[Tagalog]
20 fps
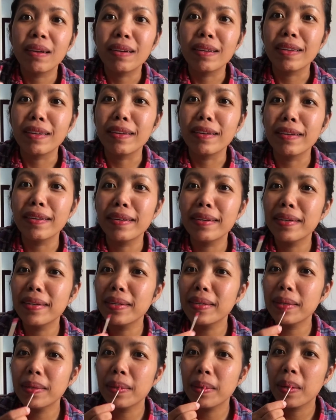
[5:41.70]

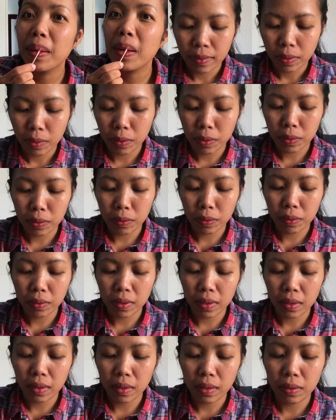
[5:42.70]
Ayan. Gusto ko
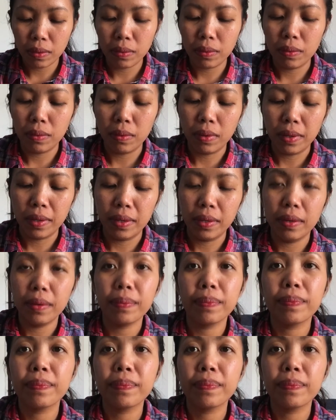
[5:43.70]
talaga yung kulay.